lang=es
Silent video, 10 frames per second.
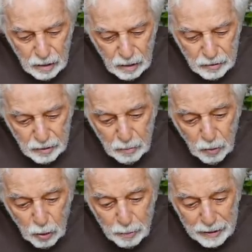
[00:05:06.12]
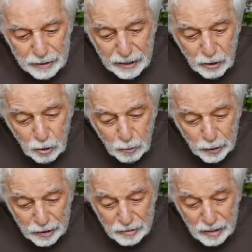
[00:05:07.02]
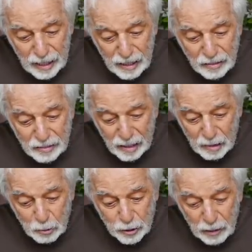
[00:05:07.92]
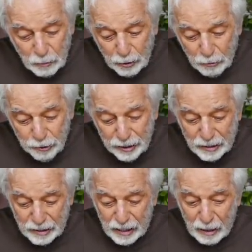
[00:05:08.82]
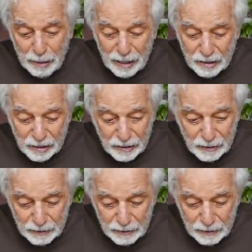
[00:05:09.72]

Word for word: el símbolo materno por excelencia, la mujer perfecta, la madre.